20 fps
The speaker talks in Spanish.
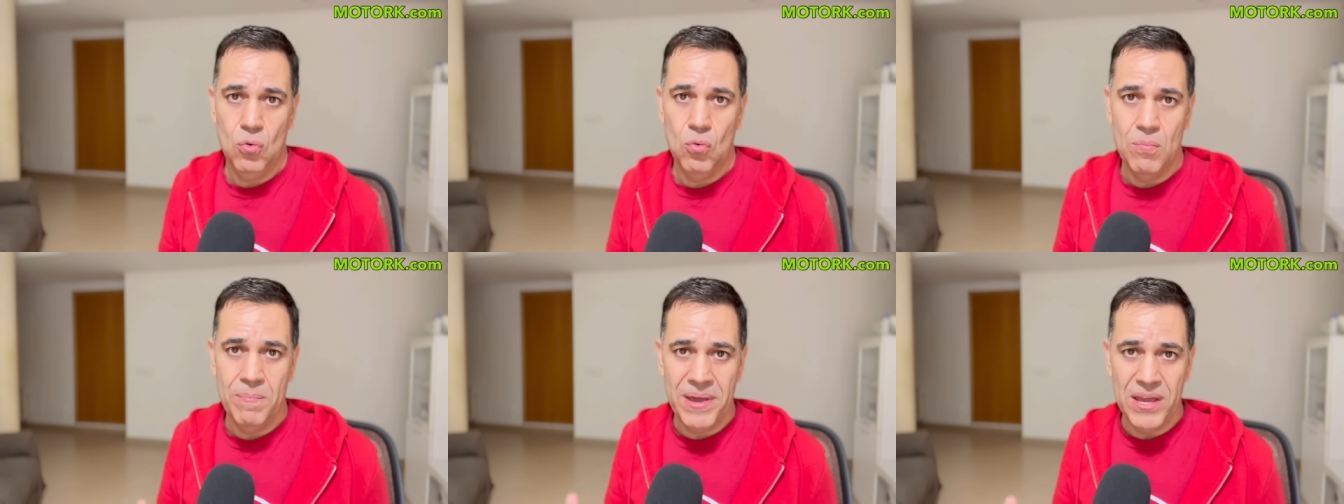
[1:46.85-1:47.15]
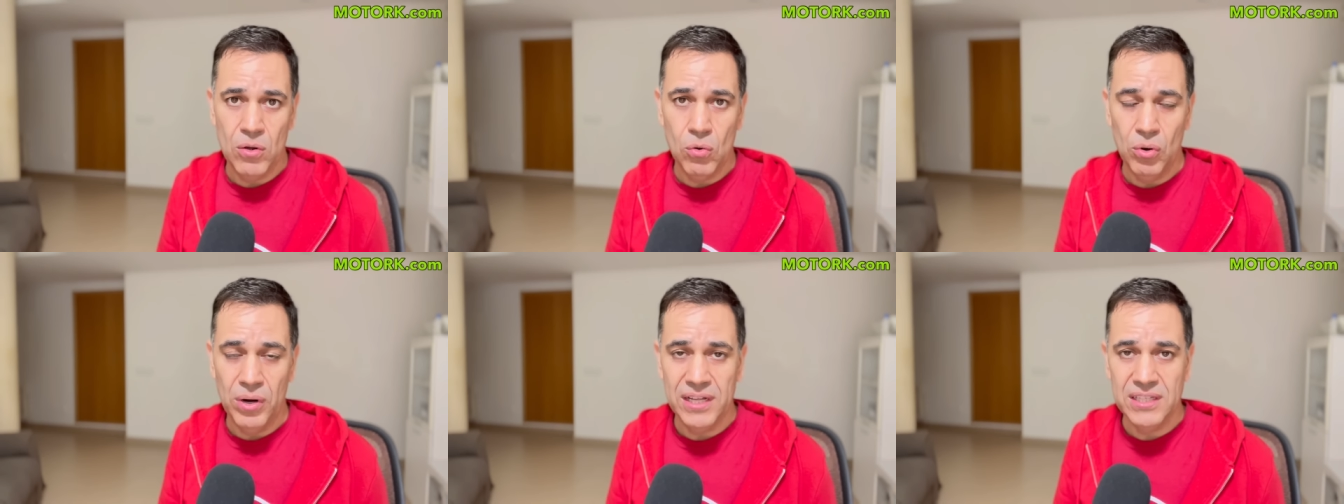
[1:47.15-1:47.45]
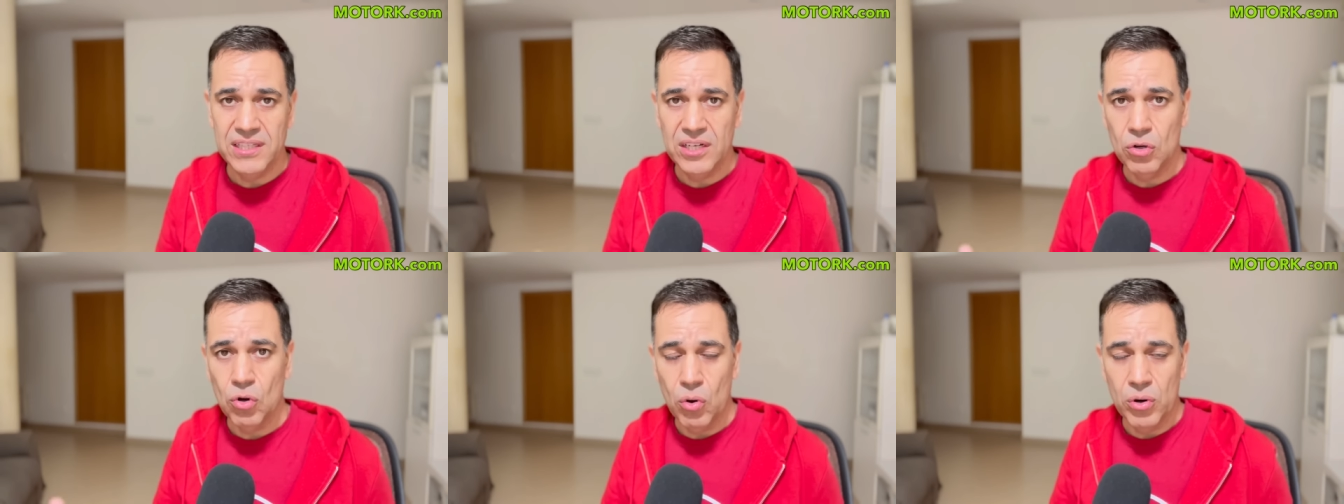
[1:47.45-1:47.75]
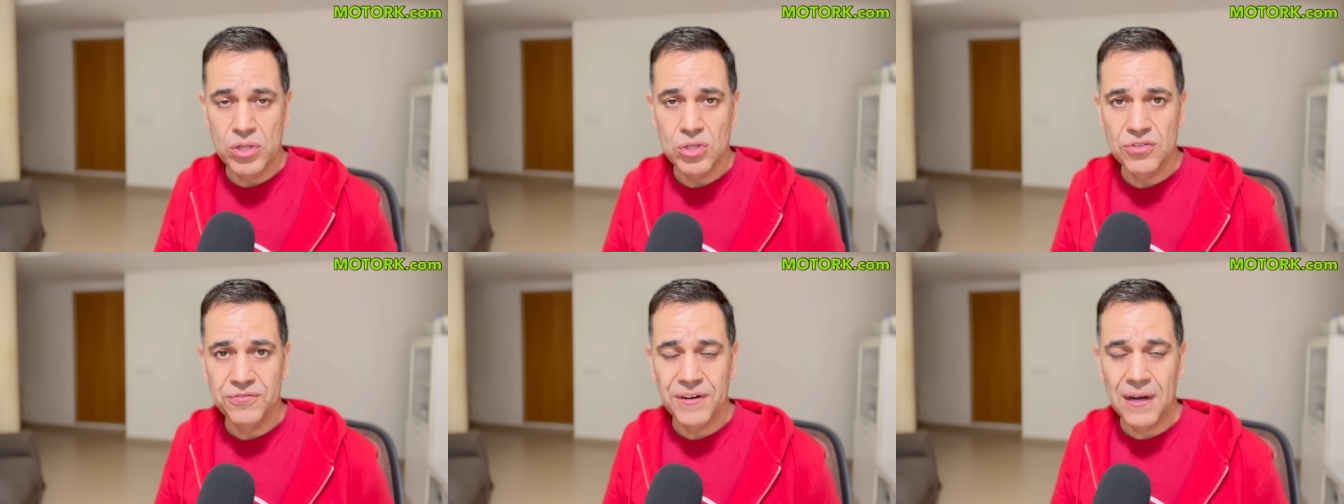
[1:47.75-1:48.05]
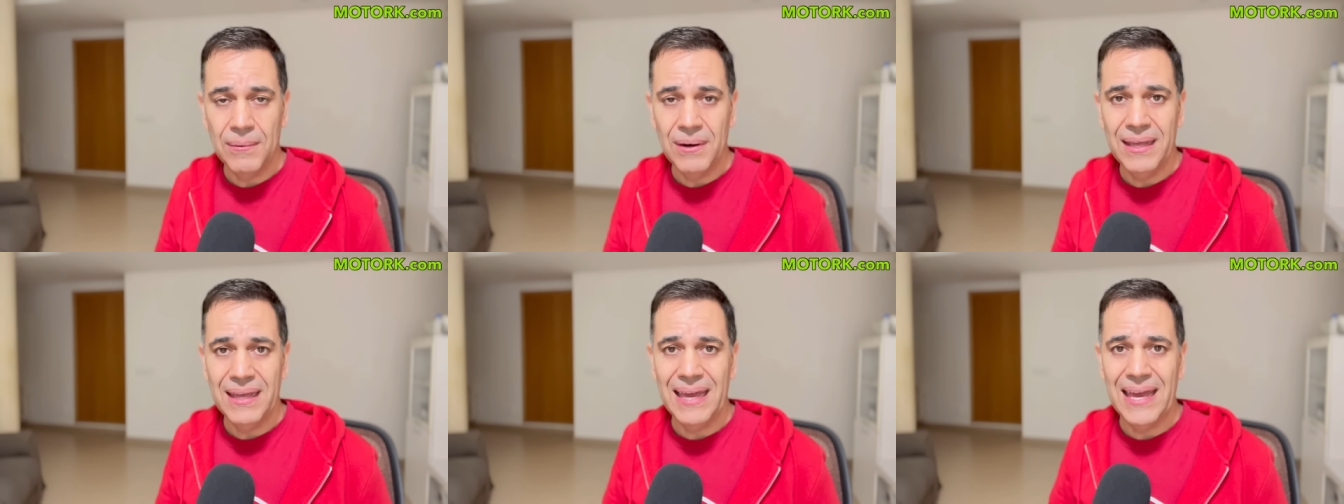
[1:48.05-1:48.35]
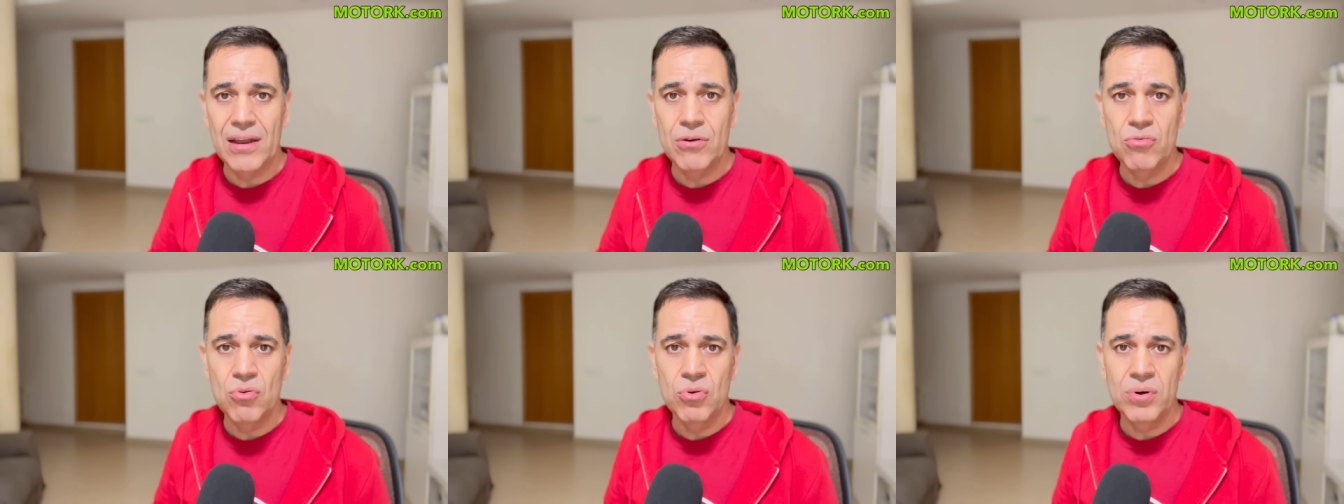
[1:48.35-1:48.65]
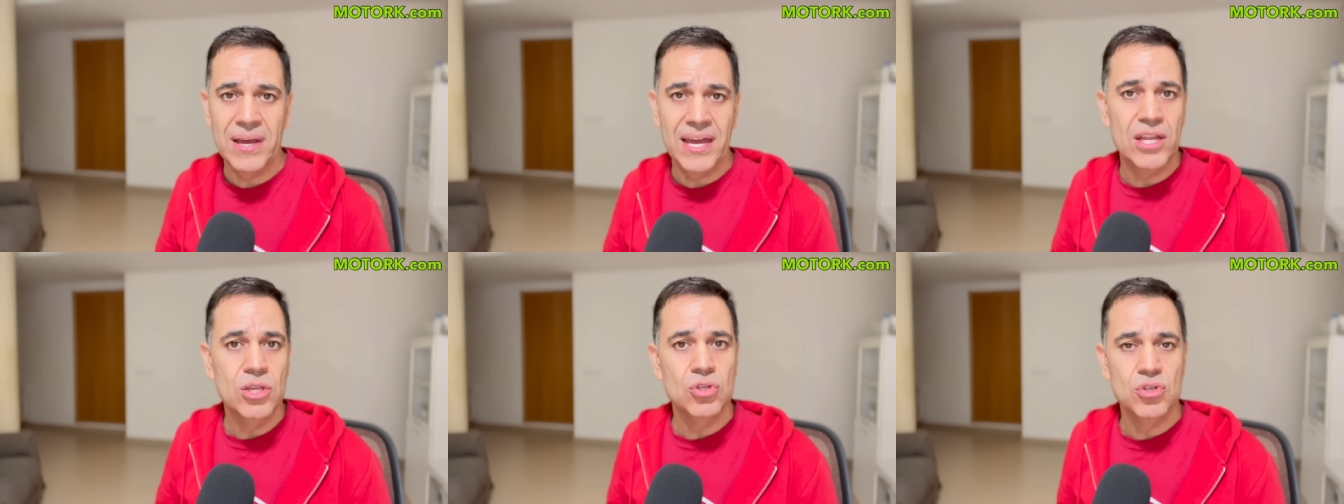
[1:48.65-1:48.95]
un vehículo eléctrico o enchufable en
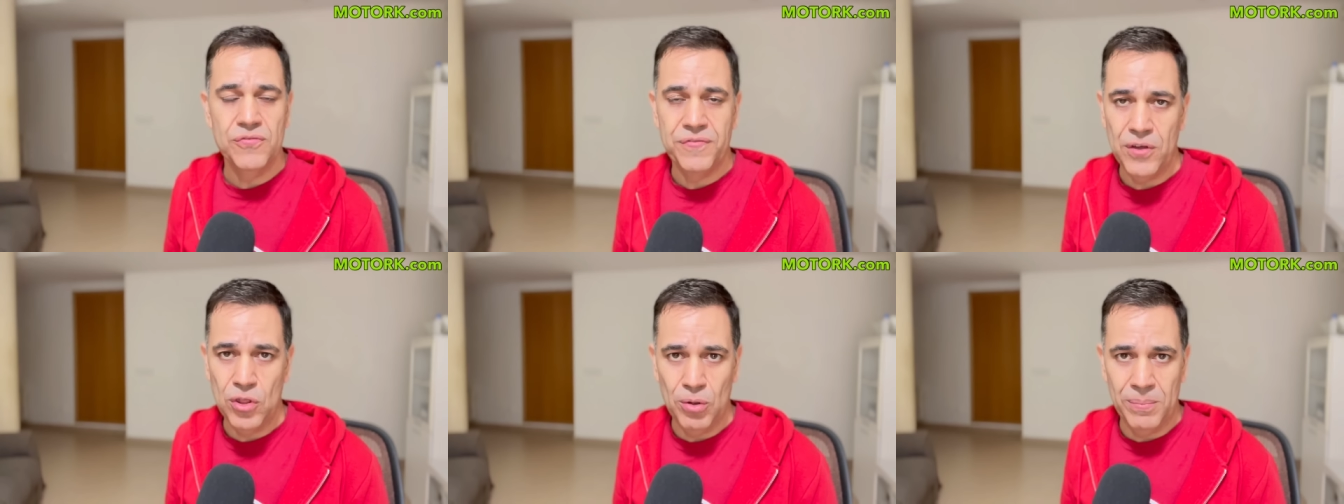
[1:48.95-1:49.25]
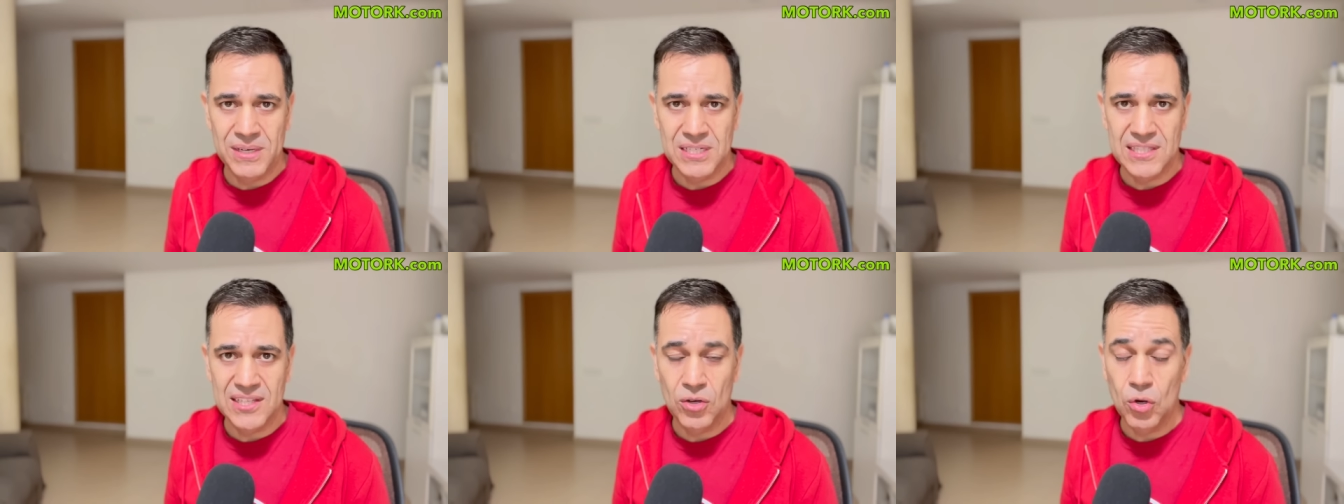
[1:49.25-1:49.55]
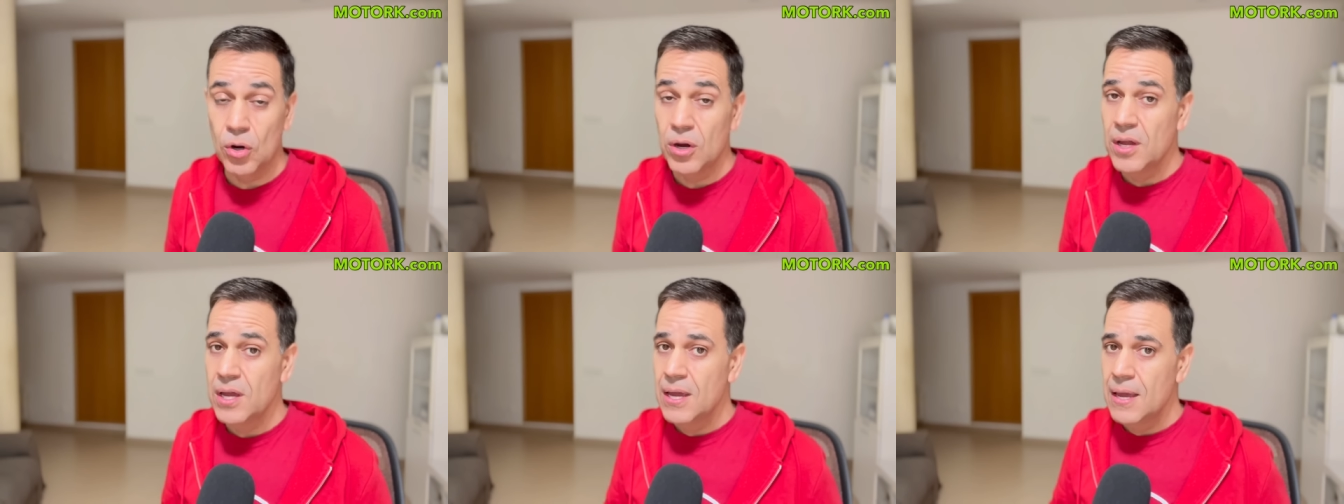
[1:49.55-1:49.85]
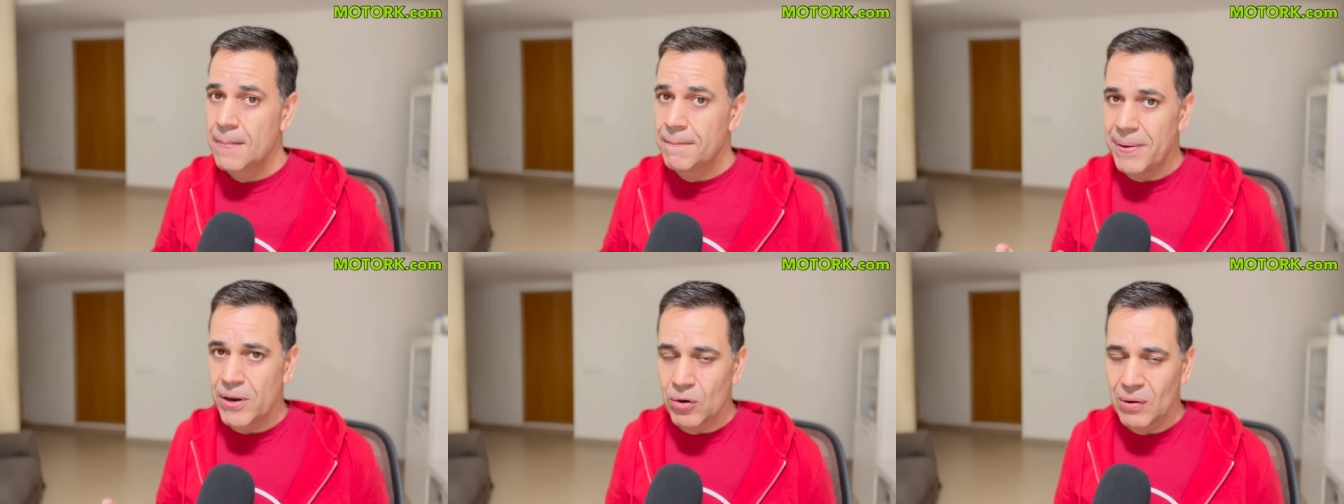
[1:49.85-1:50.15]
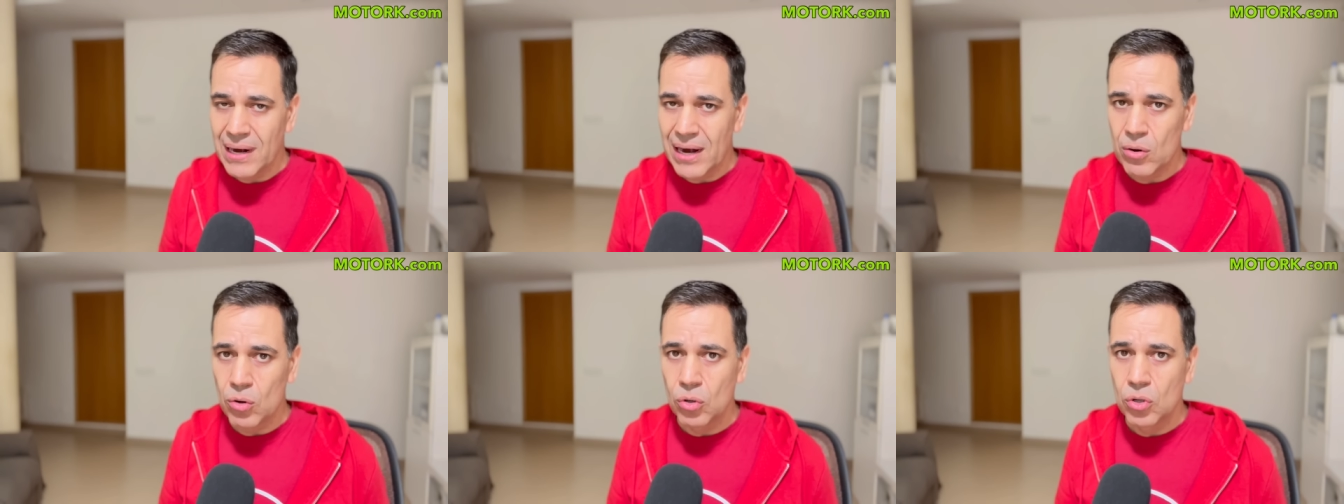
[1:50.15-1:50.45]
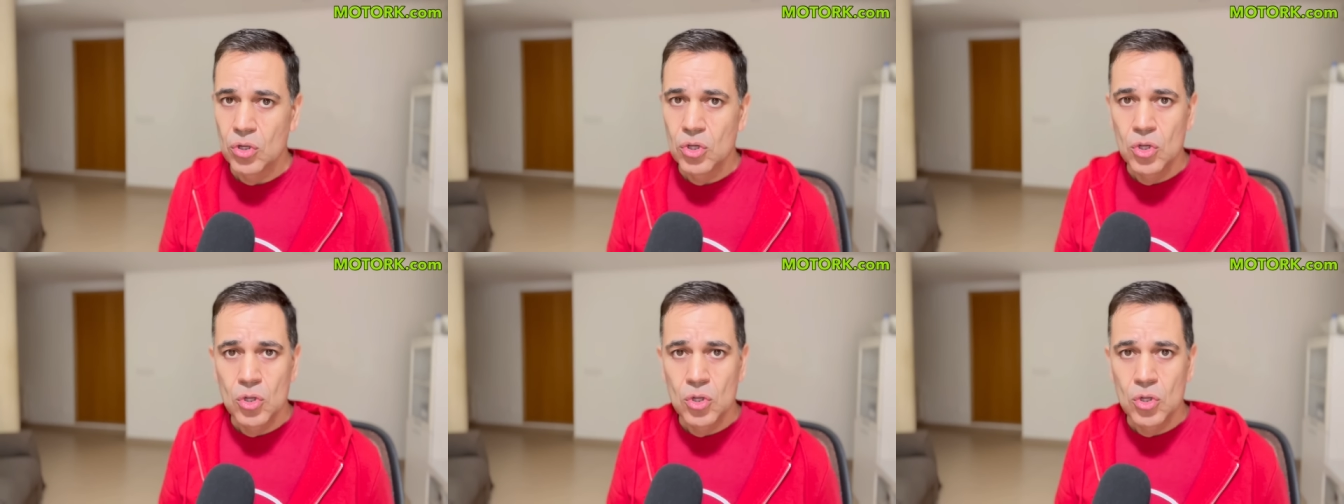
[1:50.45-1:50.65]
un enchufe doméstico. Pero claro,